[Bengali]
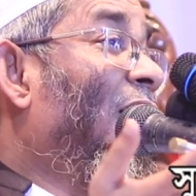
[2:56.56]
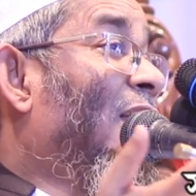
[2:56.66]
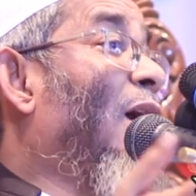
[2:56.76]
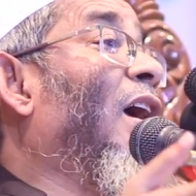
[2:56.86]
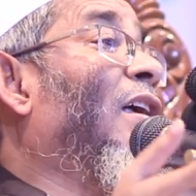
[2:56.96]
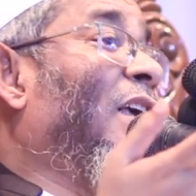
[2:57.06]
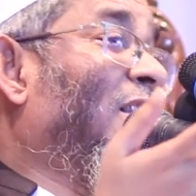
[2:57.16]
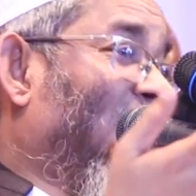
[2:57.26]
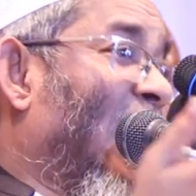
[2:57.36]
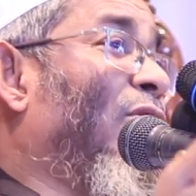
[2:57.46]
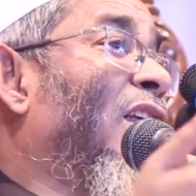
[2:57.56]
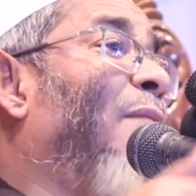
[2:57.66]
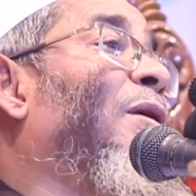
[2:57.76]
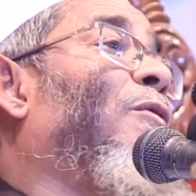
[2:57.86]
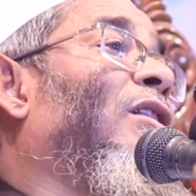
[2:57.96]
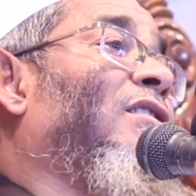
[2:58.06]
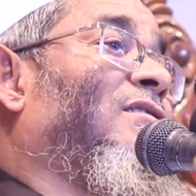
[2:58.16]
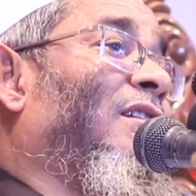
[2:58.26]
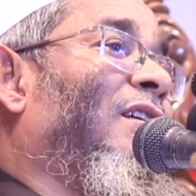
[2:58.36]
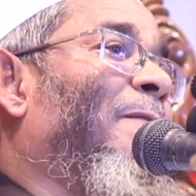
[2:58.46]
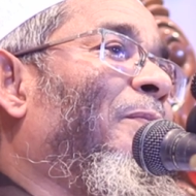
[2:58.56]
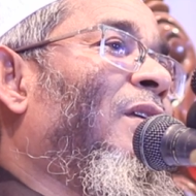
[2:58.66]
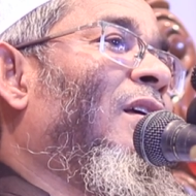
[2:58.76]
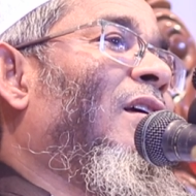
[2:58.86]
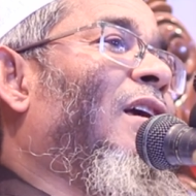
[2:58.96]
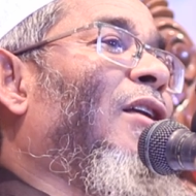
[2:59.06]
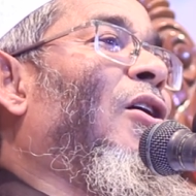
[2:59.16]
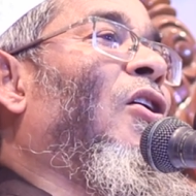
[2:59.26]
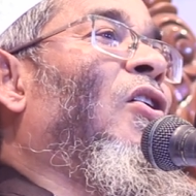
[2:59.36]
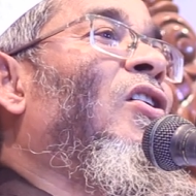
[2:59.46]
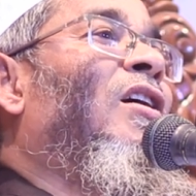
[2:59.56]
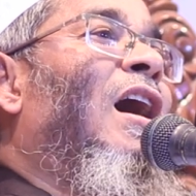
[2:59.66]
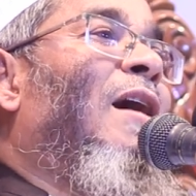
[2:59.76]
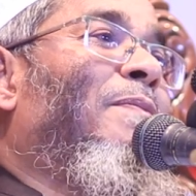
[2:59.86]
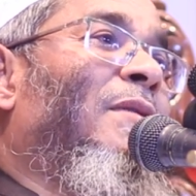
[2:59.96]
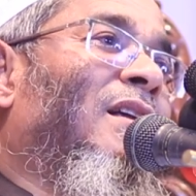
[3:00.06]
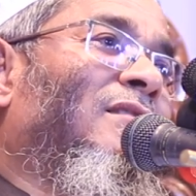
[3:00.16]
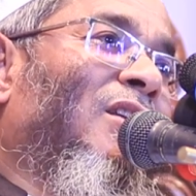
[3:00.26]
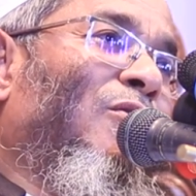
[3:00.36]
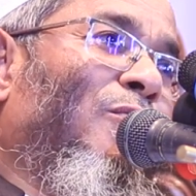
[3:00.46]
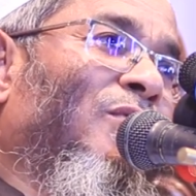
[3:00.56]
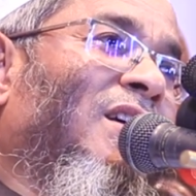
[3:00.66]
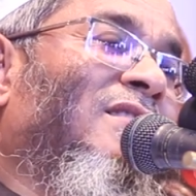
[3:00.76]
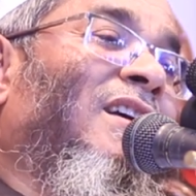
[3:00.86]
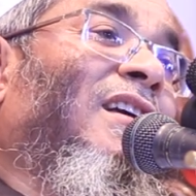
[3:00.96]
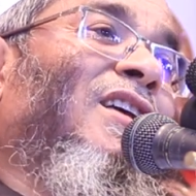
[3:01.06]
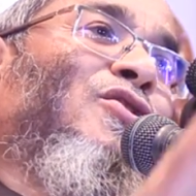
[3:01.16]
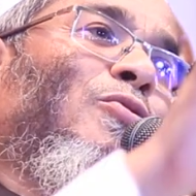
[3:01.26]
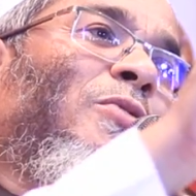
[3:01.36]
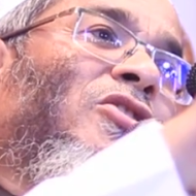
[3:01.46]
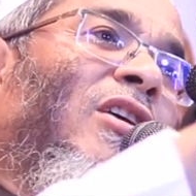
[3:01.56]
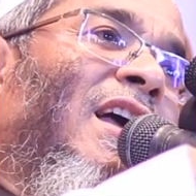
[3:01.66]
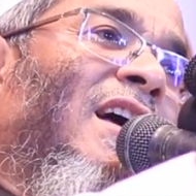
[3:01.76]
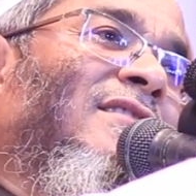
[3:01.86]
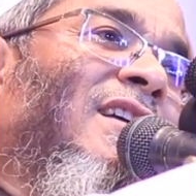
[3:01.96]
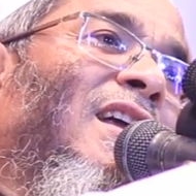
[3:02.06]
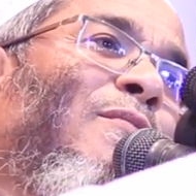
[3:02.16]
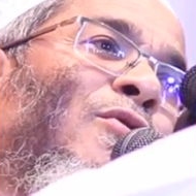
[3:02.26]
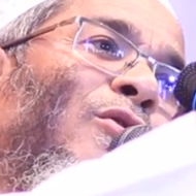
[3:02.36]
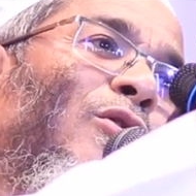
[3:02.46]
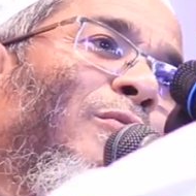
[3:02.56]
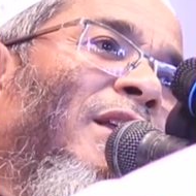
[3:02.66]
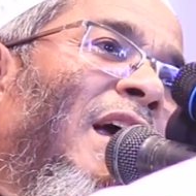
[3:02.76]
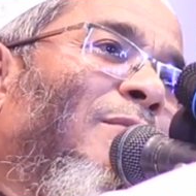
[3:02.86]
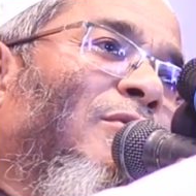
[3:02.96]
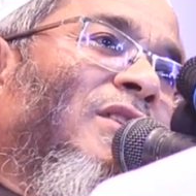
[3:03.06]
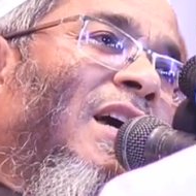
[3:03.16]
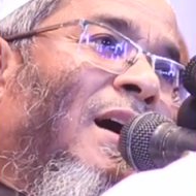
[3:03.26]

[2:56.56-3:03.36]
এটা ইচ্ছা করে আমি বলতেছি কেন আপনারা যেন বোঝেন যে কিছু বিষয় আছে এটা মৌলবীরাই বোঝে